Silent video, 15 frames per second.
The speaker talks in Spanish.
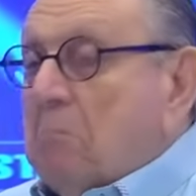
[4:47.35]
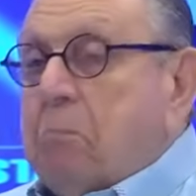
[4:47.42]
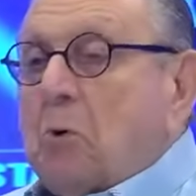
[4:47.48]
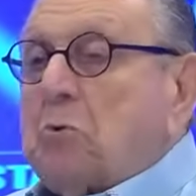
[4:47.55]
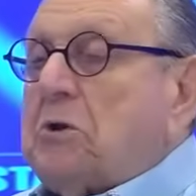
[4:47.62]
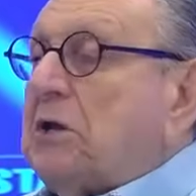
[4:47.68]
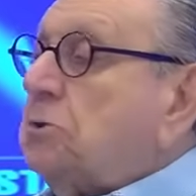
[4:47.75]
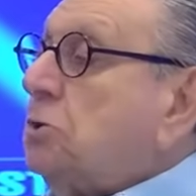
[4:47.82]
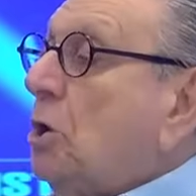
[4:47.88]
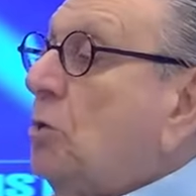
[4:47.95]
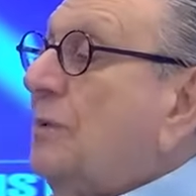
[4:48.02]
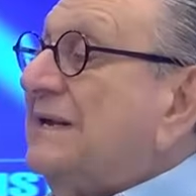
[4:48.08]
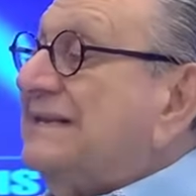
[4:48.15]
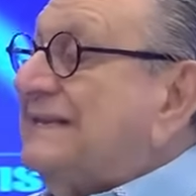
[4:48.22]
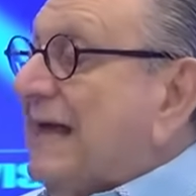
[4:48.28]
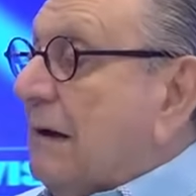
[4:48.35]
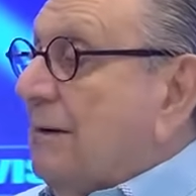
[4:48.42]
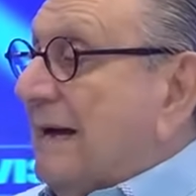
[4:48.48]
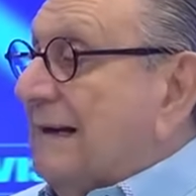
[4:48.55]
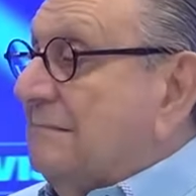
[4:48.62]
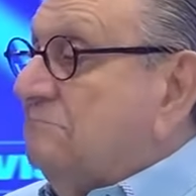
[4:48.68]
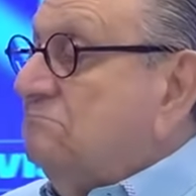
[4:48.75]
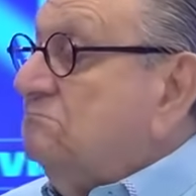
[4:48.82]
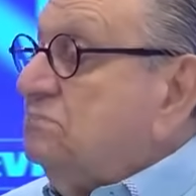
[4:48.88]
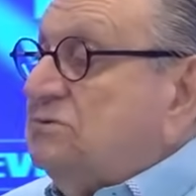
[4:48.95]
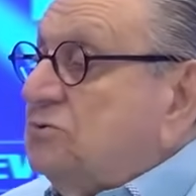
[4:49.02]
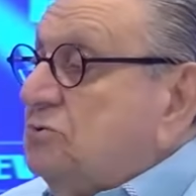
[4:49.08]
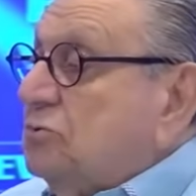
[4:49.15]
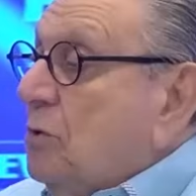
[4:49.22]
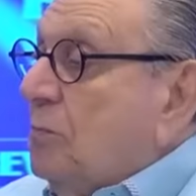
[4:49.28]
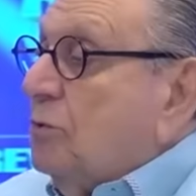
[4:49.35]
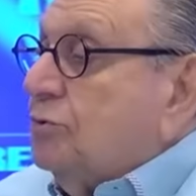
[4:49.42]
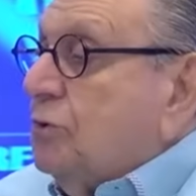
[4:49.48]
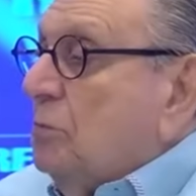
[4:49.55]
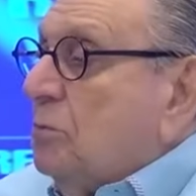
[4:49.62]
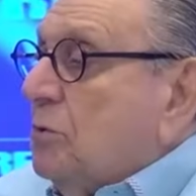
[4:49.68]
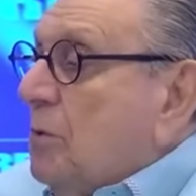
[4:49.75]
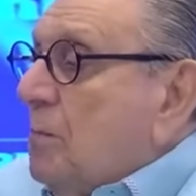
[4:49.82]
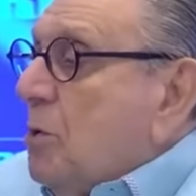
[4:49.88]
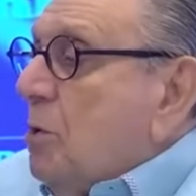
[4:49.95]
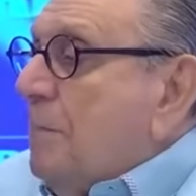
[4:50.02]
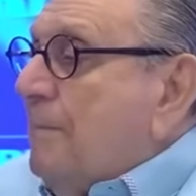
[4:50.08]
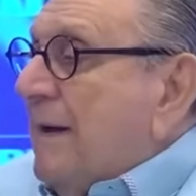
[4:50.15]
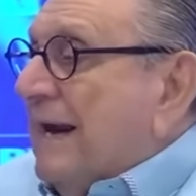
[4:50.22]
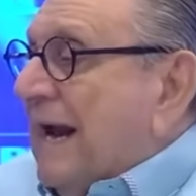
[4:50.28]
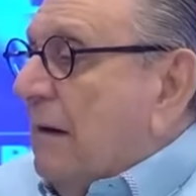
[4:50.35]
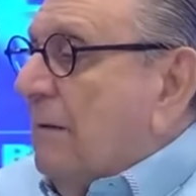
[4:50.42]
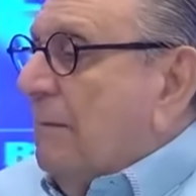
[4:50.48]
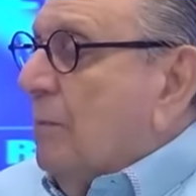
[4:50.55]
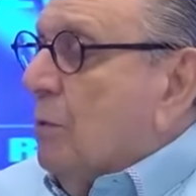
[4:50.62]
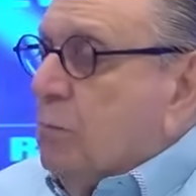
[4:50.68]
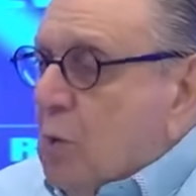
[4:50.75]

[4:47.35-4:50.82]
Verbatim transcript: Porque todo estaba como, como lo esperábamos.